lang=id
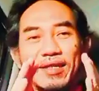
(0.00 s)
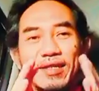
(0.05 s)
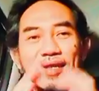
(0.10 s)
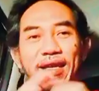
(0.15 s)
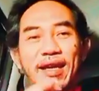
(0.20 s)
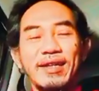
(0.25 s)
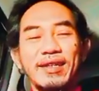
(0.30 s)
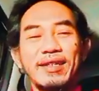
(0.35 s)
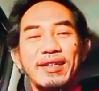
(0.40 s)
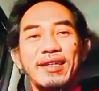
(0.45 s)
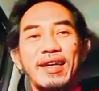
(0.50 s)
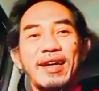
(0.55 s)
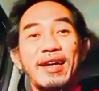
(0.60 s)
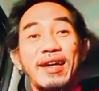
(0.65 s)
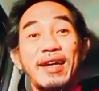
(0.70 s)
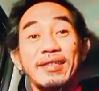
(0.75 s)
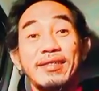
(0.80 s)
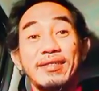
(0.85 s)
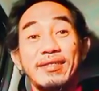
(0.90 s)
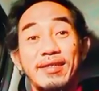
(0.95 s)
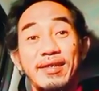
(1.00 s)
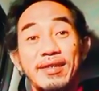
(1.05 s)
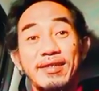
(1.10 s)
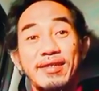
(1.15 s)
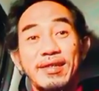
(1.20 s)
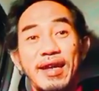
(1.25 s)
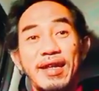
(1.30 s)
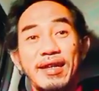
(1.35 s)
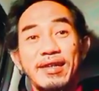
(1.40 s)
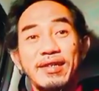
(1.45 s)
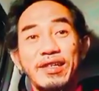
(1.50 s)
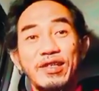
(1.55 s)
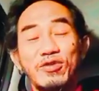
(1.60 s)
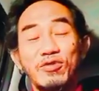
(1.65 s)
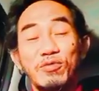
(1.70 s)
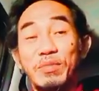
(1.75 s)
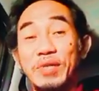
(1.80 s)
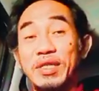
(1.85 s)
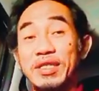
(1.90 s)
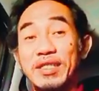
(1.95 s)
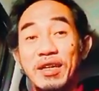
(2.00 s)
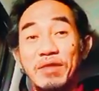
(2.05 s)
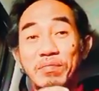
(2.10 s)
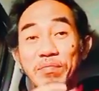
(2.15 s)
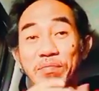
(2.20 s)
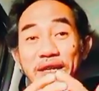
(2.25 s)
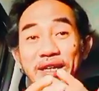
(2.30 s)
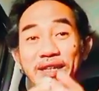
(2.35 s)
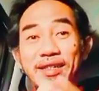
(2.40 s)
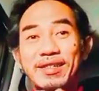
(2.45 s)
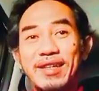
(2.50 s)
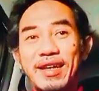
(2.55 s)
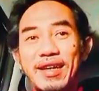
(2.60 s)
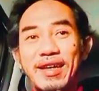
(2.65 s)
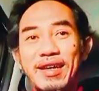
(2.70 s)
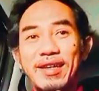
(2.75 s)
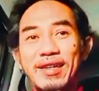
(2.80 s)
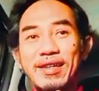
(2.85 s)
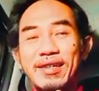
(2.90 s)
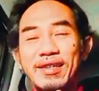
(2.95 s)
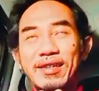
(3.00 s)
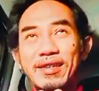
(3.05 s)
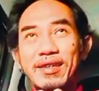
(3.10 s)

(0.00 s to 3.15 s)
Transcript: yang dia hasilkan itu bisa beda